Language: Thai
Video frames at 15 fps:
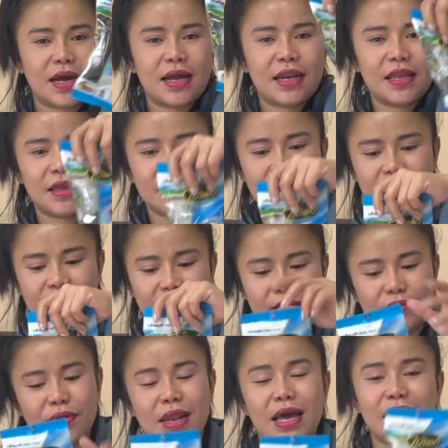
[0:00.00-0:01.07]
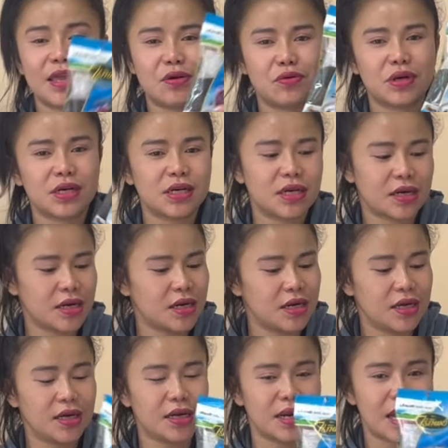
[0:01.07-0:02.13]
อันนี้เวลาหิวดึ
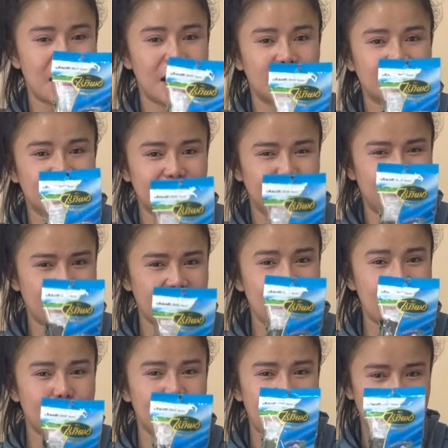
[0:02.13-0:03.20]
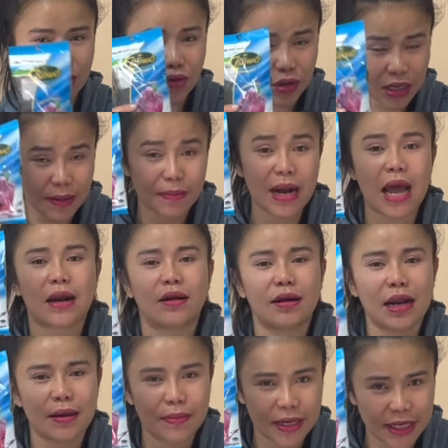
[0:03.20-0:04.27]
กๆเดินๆ นะคะ พยายามอยากลดน้ำหนักแล้
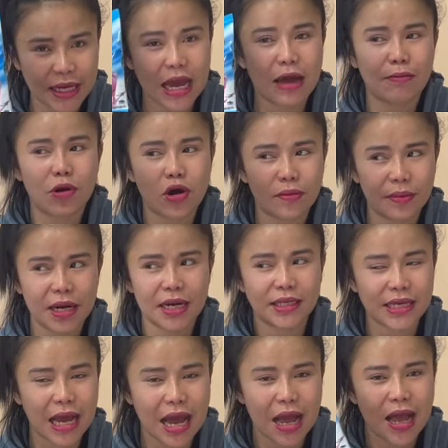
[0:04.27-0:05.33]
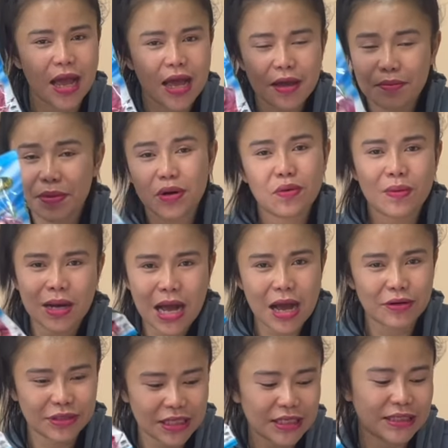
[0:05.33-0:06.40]
วนะ พยายามรอบนี้จะไม่รู้ว่า
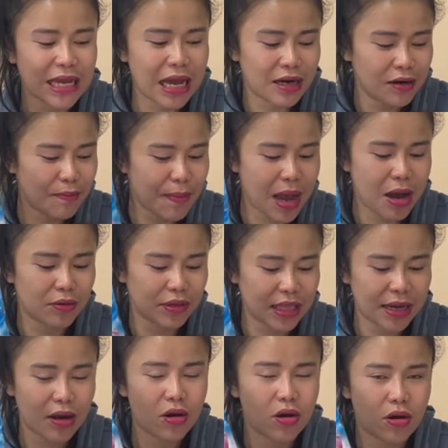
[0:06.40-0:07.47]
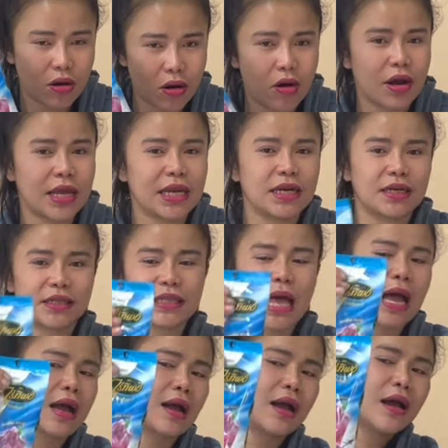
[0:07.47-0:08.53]
เอาจริงจังหรือเปล่า แต่ก็ขออีกหนึ่ง
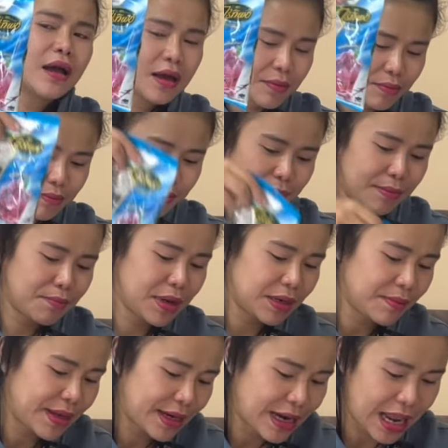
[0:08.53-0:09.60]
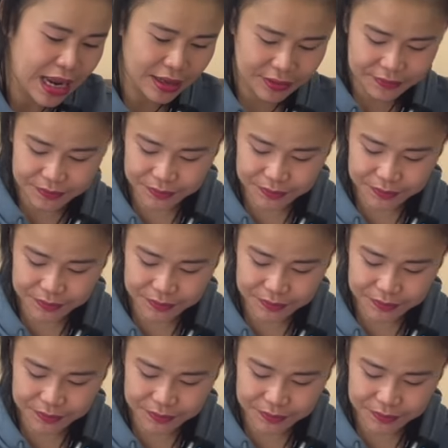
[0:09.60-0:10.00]
ตั้ง เม็ดแมงลัก